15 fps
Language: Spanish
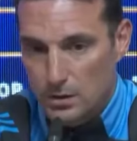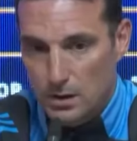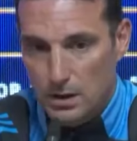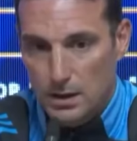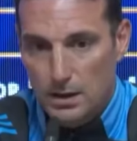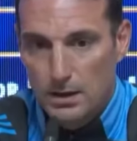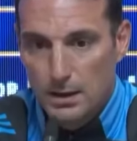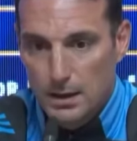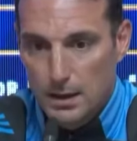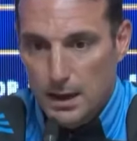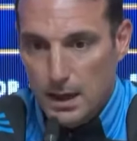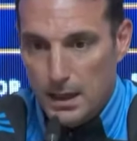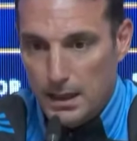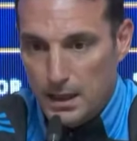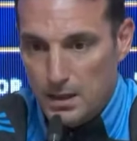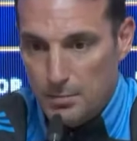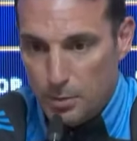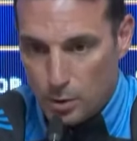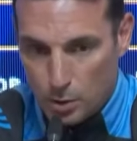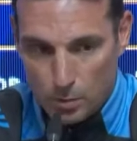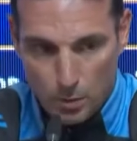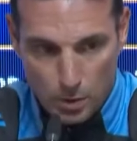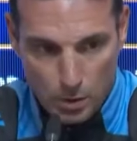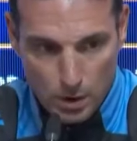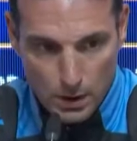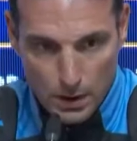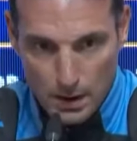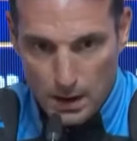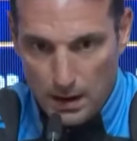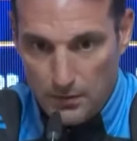al equipo cómo
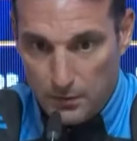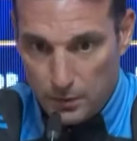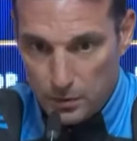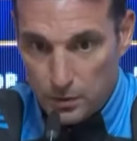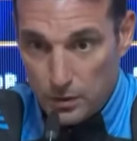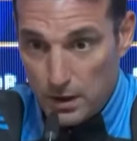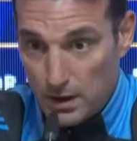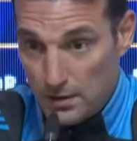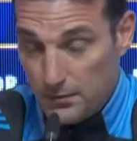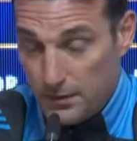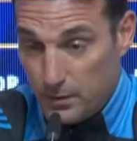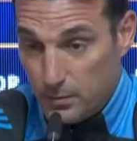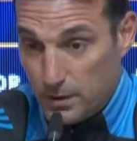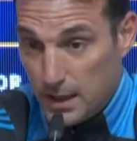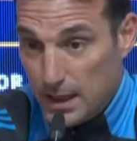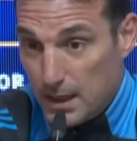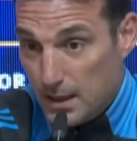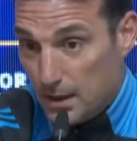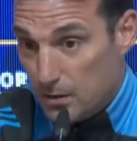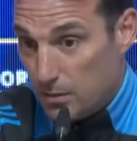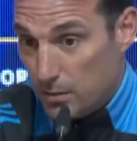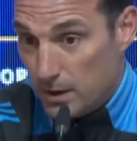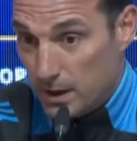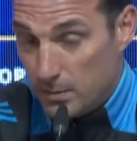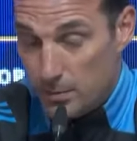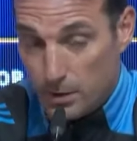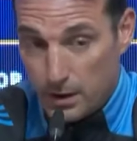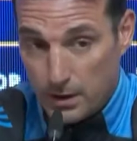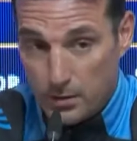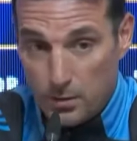afrontó las dificultades con un equipo
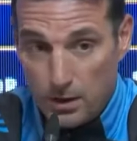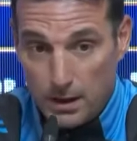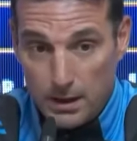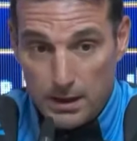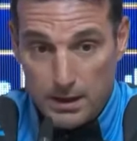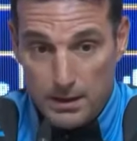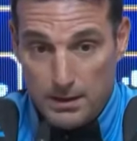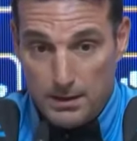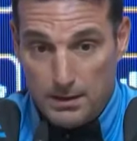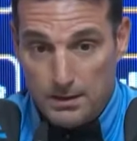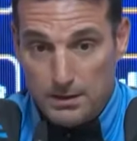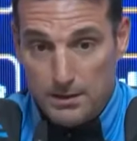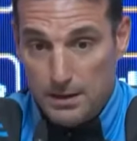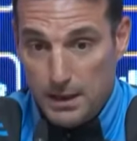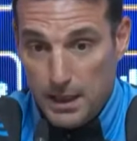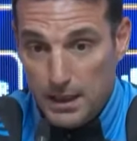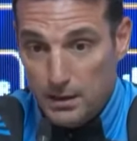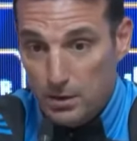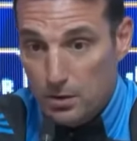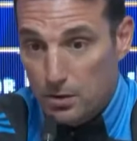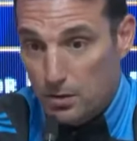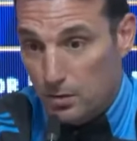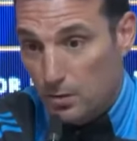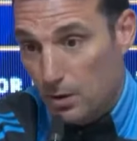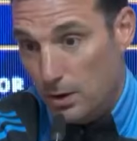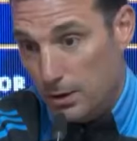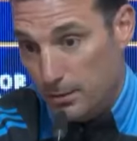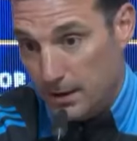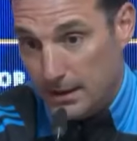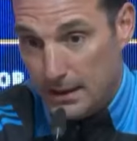que juega directo con jugadores
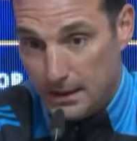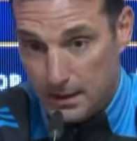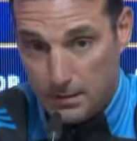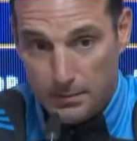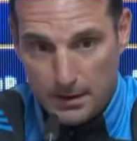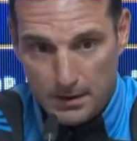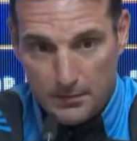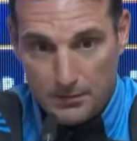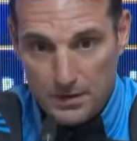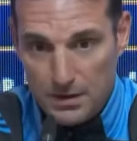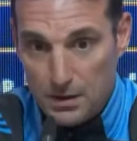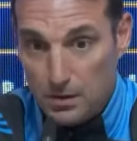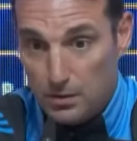bastante más físicos